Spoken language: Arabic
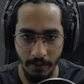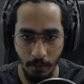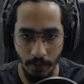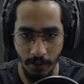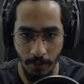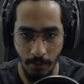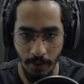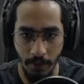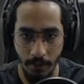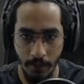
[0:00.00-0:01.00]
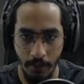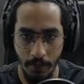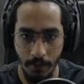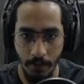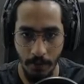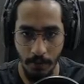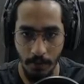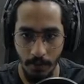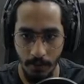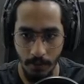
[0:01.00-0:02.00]
اولية معنا
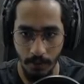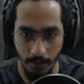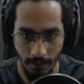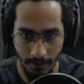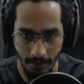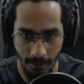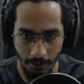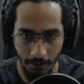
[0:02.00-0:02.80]
يا سلام